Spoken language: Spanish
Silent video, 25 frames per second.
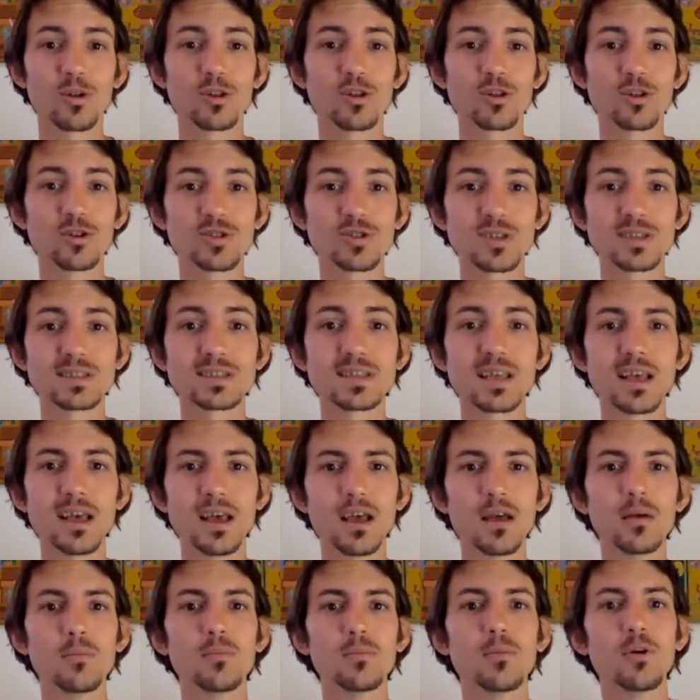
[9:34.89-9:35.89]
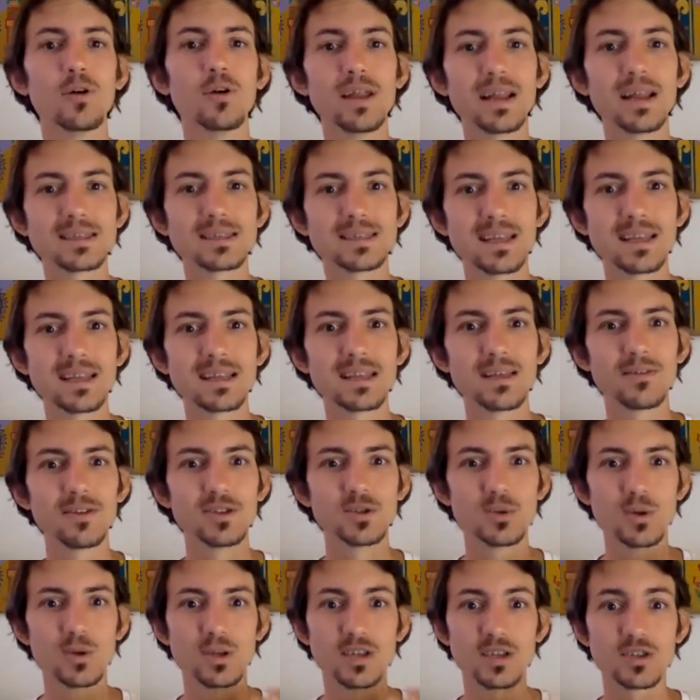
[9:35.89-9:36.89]
Entonces, poder hacer esta
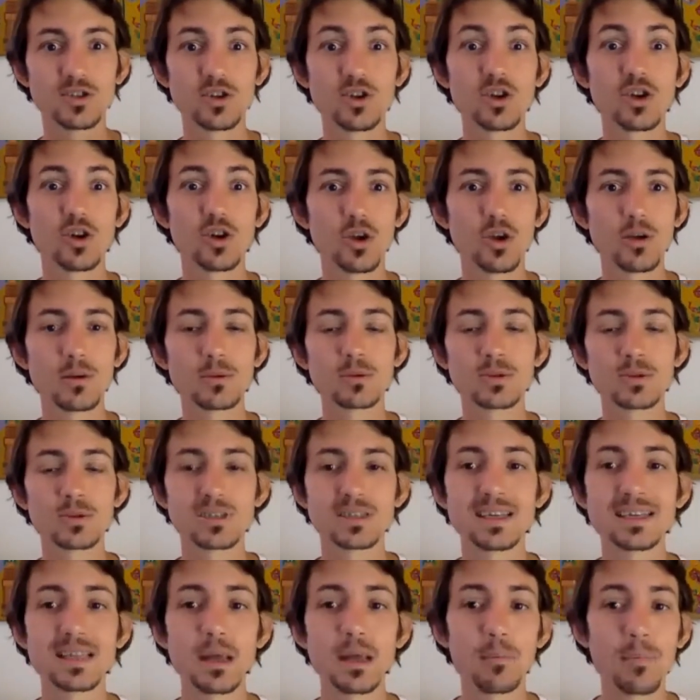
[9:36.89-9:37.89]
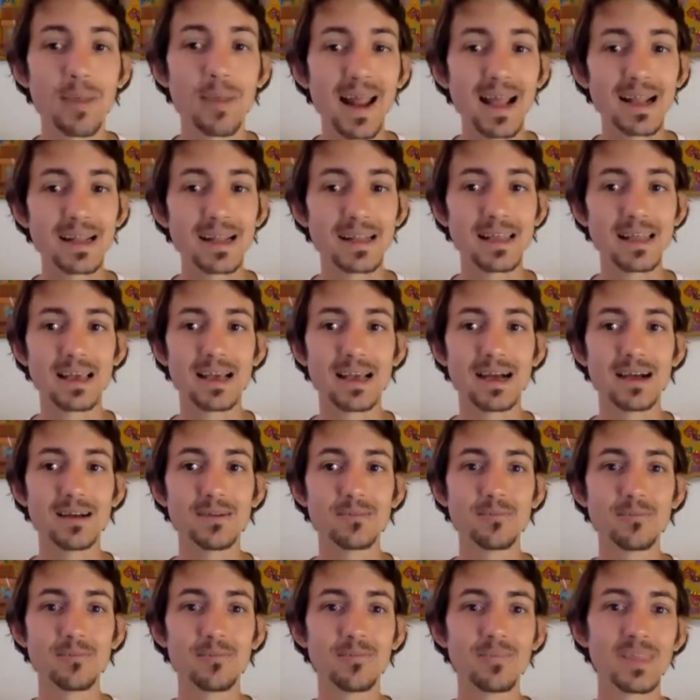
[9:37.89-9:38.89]
visualización que hoy vamos a hacer, esta práctica
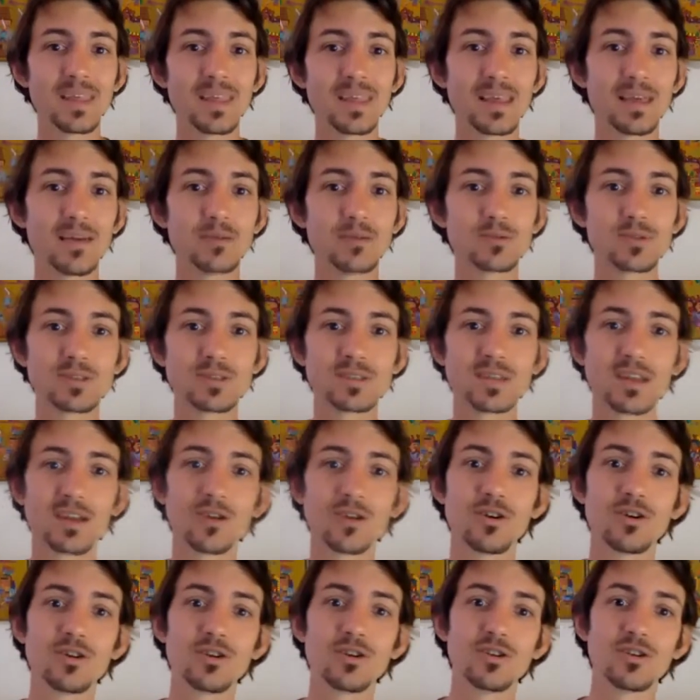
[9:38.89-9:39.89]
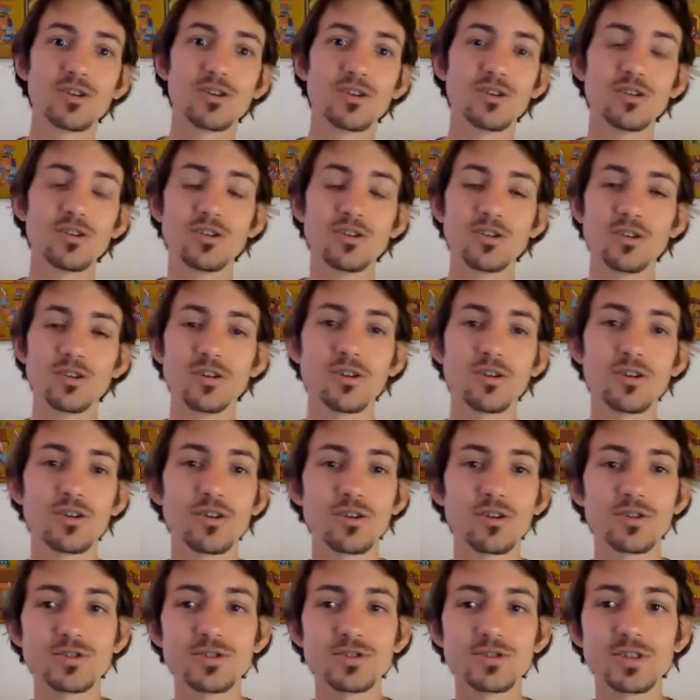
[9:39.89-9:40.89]
que vamos a hacer con,
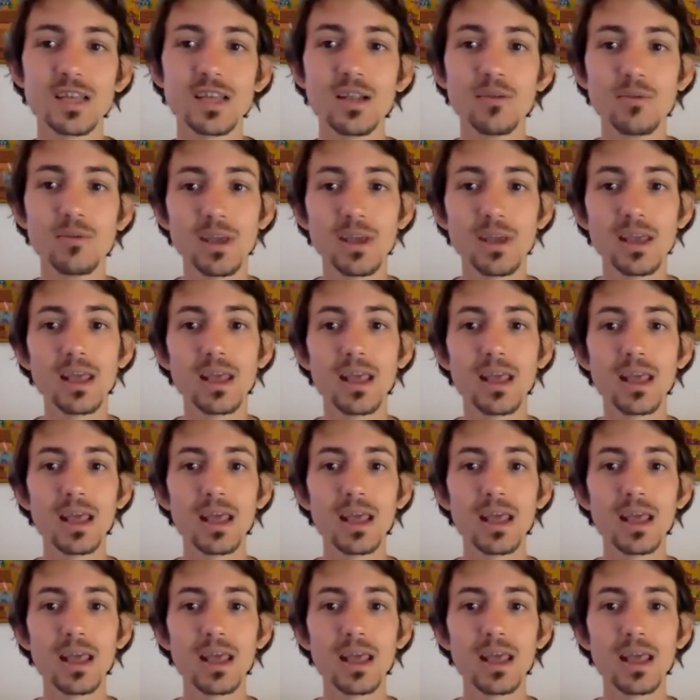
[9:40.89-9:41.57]
con Silvi,